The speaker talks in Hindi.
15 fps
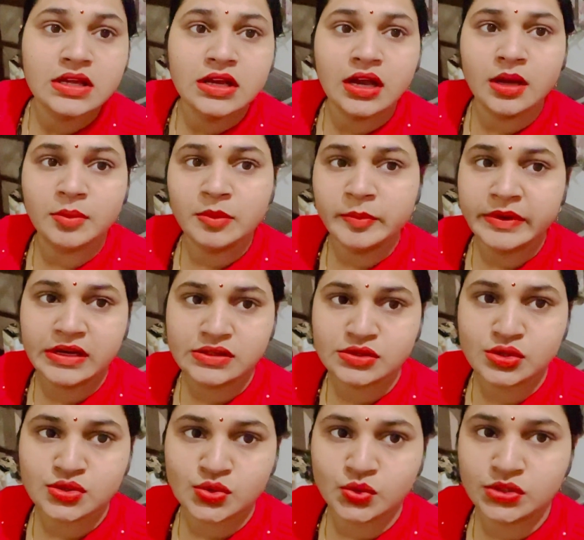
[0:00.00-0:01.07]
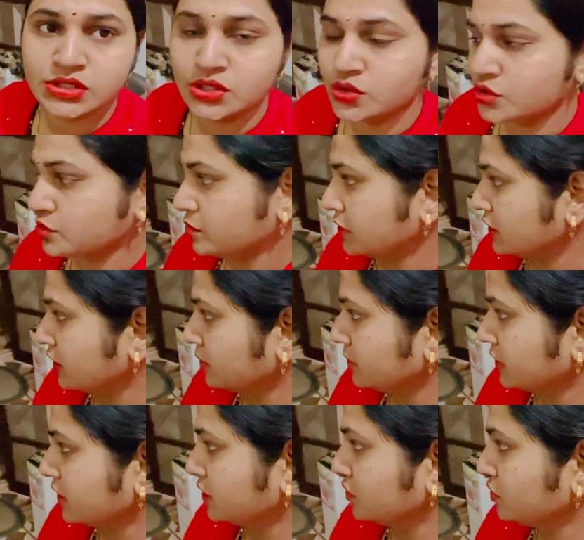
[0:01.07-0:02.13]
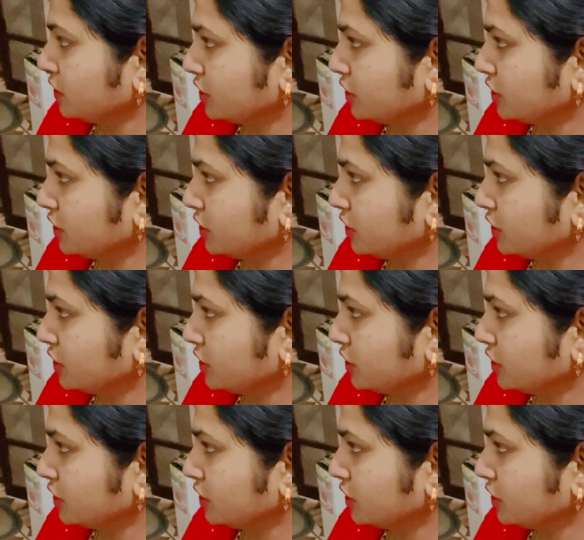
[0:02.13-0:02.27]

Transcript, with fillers: अभी मेरे ससुर जी हॉस्पिटल में गए हुए